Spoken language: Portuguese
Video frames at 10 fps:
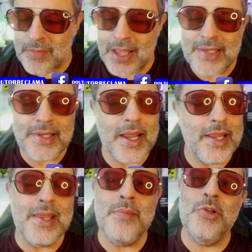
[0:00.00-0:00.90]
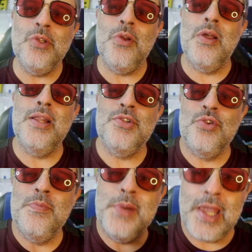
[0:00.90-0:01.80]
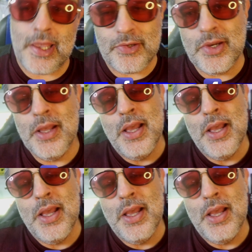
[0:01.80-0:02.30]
Mas aí a Motorola surpreende.